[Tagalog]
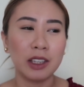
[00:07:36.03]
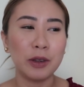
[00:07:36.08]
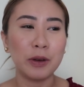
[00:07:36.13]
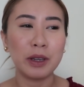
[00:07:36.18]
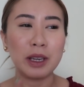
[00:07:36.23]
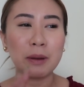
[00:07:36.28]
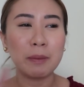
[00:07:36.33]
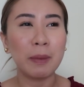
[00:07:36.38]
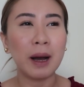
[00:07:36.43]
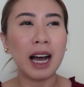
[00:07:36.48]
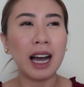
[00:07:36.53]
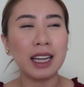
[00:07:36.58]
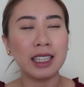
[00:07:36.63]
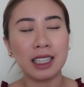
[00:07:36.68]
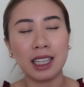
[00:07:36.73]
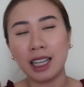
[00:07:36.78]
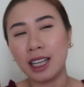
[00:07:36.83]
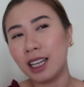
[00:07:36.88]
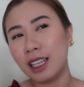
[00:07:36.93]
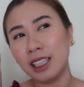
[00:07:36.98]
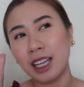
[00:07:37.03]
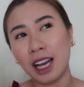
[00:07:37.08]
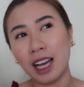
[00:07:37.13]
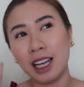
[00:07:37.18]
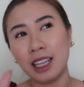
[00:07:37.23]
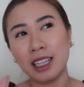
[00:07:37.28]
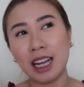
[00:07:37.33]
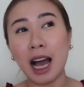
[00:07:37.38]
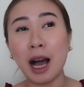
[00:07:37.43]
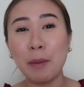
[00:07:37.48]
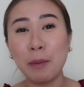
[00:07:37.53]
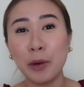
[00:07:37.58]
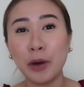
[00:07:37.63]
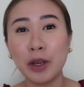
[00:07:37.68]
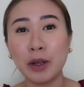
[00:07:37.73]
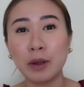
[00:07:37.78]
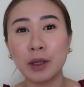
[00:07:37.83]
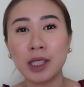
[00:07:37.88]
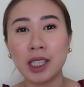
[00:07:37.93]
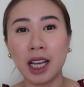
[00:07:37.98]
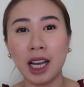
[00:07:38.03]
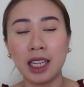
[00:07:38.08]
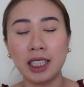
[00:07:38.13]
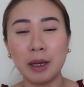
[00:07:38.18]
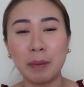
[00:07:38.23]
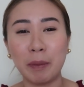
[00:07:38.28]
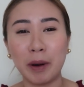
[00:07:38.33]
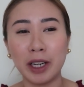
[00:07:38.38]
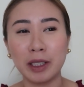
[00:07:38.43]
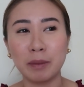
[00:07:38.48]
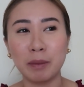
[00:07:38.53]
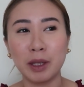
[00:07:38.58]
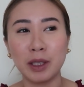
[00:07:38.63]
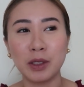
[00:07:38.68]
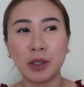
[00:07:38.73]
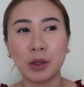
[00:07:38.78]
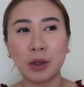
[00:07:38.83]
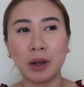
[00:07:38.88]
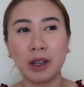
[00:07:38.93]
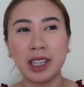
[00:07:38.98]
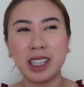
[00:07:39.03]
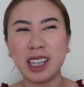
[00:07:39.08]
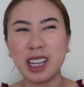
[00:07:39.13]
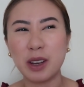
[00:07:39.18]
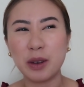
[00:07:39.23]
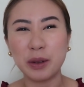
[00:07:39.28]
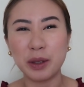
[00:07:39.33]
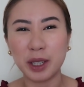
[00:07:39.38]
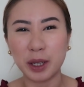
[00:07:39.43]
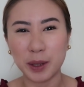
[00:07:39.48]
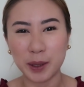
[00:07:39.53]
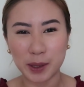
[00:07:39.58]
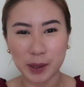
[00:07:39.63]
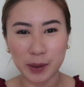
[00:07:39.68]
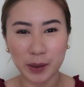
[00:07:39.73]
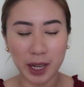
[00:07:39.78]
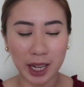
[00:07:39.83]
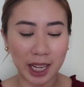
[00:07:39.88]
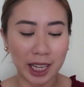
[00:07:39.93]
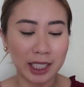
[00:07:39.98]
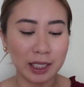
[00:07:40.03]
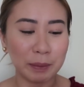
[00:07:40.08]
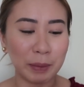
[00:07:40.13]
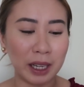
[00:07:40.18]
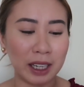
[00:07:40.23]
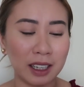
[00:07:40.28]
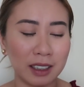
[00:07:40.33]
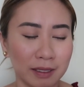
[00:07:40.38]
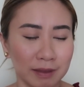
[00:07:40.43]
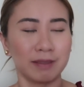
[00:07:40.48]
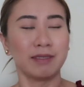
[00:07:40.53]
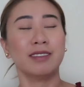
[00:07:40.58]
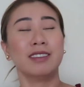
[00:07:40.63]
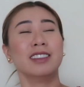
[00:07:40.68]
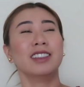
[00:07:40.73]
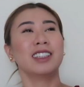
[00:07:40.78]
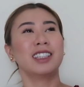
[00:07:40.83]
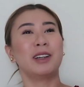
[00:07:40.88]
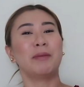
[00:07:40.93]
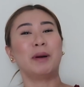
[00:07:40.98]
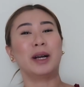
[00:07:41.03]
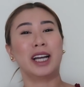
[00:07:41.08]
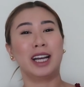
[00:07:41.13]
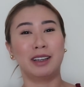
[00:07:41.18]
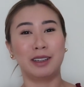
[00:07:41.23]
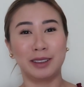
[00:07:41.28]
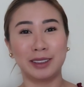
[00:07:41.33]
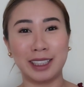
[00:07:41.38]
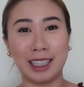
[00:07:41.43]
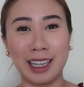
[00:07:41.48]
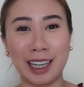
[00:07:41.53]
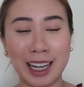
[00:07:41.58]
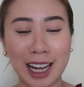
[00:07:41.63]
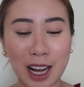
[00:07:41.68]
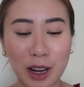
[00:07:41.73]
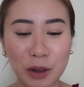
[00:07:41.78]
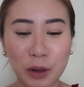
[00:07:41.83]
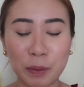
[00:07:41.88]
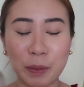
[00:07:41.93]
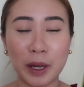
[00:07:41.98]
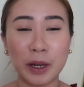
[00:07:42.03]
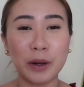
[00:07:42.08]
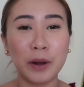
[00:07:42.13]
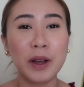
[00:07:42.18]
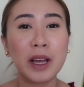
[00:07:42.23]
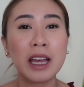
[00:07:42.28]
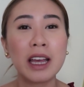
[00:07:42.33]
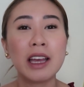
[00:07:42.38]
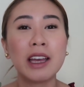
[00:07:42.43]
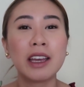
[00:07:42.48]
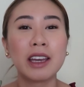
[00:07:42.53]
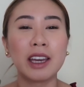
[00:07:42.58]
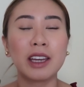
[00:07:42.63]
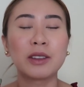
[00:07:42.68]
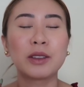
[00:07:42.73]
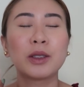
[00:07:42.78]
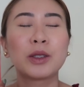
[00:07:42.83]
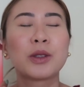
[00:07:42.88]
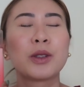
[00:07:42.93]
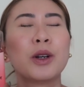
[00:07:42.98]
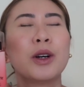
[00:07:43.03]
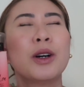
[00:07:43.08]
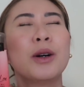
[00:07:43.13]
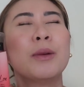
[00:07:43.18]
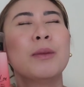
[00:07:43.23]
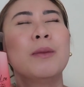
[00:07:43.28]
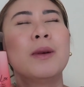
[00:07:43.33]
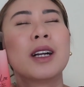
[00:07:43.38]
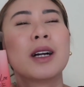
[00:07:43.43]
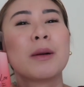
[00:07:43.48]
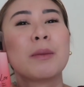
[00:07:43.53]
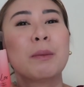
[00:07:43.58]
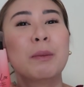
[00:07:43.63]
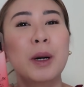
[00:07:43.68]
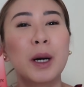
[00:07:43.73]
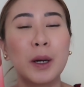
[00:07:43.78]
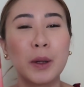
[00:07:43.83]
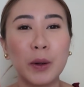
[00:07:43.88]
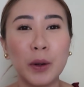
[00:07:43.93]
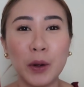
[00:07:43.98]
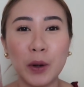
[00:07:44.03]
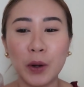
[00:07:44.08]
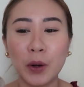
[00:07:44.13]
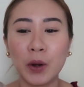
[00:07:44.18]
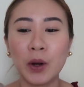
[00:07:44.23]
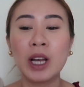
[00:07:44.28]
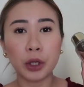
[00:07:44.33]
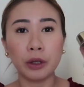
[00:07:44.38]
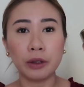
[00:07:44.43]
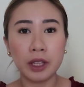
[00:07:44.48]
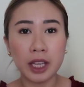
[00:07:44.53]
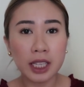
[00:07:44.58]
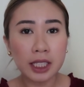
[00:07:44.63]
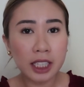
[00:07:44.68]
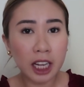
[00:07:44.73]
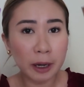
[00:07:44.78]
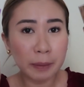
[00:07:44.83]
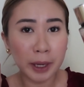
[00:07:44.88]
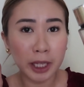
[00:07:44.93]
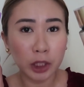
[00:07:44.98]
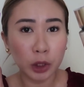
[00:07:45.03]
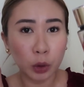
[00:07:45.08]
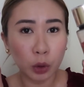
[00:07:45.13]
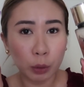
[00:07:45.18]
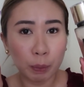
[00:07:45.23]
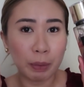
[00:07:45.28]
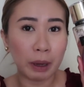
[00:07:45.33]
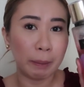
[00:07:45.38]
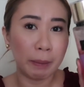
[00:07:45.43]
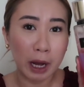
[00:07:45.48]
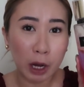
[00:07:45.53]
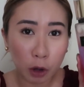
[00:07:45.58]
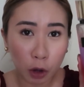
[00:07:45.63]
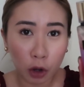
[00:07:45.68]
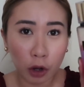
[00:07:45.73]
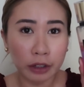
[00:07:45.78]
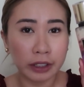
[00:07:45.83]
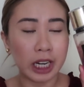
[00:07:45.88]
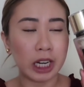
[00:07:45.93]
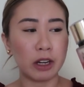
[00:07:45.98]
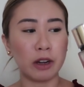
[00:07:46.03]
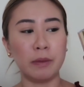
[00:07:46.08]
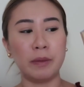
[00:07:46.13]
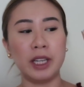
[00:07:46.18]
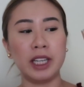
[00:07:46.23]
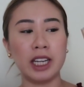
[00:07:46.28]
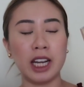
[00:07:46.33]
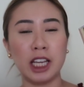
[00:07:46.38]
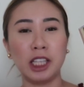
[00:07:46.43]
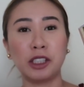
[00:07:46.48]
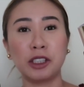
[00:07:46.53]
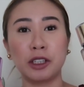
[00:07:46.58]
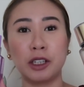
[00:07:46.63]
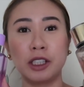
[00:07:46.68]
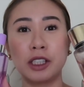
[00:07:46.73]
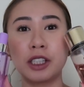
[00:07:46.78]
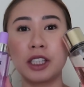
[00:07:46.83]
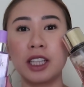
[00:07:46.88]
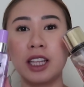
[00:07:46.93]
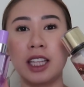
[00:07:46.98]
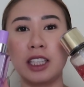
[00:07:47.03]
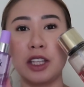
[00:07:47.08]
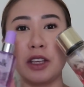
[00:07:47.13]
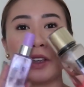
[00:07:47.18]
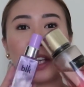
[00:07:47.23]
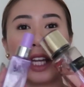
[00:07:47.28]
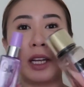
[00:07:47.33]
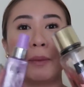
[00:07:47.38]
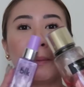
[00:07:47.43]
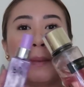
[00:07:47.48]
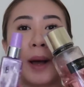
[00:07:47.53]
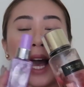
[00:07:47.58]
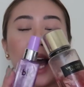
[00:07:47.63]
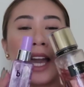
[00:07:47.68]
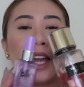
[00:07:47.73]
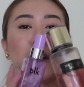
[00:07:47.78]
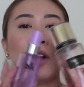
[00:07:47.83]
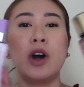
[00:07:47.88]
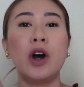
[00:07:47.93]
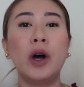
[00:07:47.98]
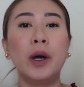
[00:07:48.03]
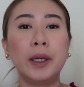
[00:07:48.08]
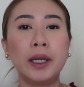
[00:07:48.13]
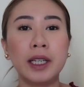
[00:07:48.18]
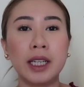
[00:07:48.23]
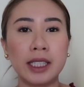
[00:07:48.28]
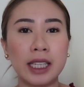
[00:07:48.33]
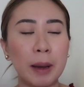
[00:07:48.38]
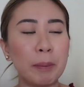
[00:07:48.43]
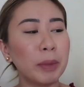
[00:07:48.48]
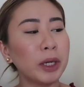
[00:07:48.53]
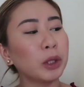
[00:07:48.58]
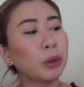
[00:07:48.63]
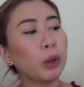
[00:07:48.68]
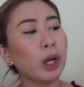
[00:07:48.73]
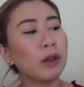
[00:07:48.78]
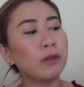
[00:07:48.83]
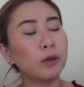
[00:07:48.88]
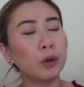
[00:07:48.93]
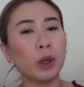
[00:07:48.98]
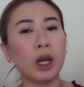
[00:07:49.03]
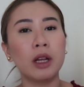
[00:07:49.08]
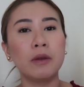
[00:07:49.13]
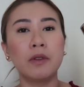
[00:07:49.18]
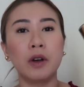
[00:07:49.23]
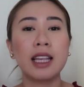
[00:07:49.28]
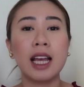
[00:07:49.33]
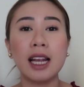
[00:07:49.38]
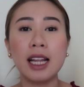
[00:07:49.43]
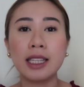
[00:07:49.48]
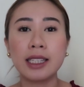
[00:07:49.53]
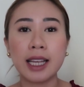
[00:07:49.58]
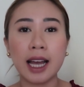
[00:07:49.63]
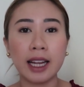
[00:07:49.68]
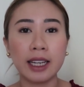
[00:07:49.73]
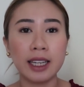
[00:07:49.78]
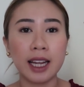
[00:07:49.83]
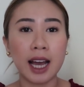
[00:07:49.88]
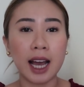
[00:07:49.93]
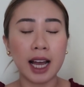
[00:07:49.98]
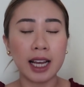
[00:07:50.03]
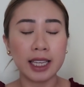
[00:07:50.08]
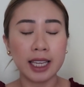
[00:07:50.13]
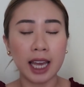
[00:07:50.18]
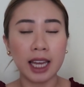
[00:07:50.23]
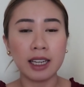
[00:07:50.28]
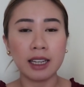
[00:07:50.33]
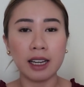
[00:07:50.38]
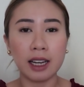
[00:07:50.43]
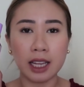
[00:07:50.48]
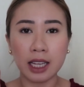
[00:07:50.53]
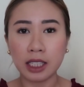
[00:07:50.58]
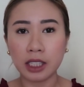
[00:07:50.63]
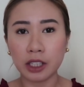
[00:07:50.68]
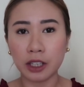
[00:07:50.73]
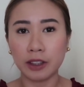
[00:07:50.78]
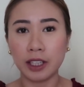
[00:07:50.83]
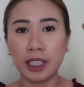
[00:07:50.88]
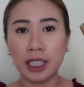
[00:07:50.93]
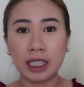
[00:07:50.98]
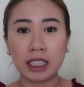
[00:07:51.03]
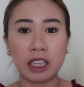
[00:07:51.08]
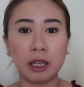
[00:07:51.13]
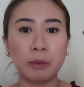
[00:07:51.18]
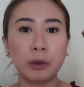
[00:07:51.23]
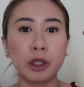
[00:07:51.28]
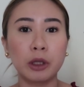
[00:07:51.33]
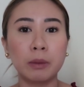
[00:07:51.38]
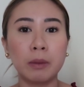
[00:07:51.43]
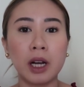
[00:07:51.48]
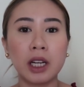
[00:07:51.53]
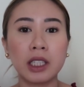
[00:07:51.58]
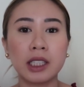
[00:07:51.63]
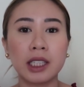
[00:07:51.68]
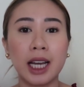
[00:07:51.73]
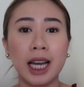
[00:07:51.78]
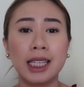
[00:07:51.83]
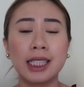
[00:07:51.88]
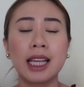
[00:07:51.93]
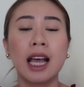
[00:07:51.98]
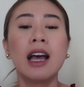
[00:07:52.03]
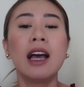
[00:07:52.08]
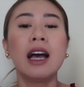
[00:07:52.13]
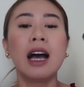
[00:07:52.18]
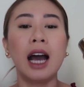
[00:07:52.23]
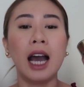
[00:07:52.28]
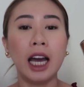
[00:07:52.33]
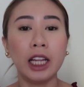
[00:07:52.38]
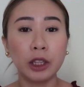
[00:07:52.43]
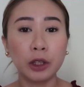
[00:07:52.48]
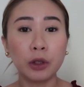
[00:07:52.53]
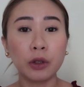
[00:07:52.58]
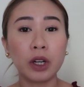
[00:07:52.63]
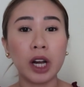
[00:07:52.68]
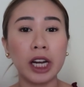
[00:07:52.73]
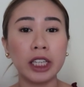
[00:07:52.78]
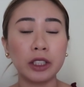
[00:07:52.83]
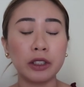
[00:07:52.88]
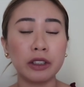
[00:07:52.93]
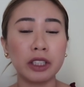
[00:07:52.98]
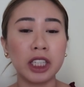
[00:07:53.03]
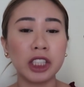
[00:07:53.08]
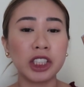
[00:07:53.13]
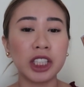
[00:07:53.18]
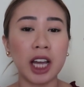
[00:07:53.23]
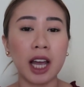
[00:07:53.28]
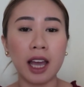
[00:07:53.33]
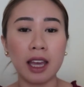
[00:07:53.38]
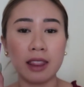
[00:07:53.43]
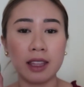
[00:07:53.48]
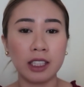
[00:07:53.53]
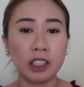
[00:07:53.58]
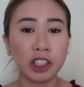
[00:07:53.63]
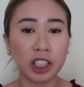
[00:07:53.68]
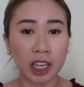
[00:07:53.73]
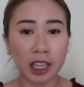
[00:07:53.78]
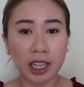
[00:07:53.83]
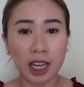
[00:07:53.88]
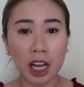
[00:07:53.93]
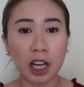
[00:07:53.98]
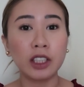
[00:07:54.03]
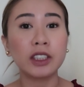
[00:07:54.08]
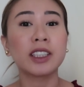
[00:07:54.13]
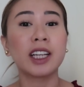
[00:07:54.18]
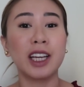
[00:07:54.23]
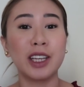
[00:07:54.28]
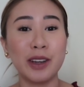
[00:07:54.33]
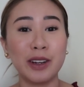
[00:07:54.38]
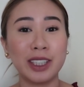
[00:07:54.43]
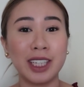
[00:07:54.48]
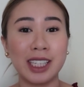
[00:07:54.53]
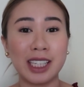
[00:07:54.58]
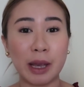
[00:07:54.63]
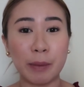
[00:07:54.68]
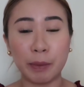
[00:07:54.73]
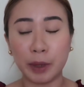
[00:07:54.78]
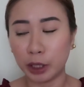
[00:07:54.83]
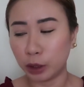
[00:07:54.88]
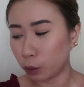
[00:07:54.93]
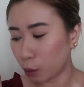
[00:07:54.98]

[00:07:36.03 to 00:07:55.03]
Yung iba na, na naamoy ko sa department store, hindi ko nagustuhan. Parang napagano'n talaga ako. Pero ito sobrang bango. So these are my two pabango recommendations that you can buy on December 12, 12 sa Lazada. Again, links on the description box guys. Add to cart nyo na siya and then check out ngayong December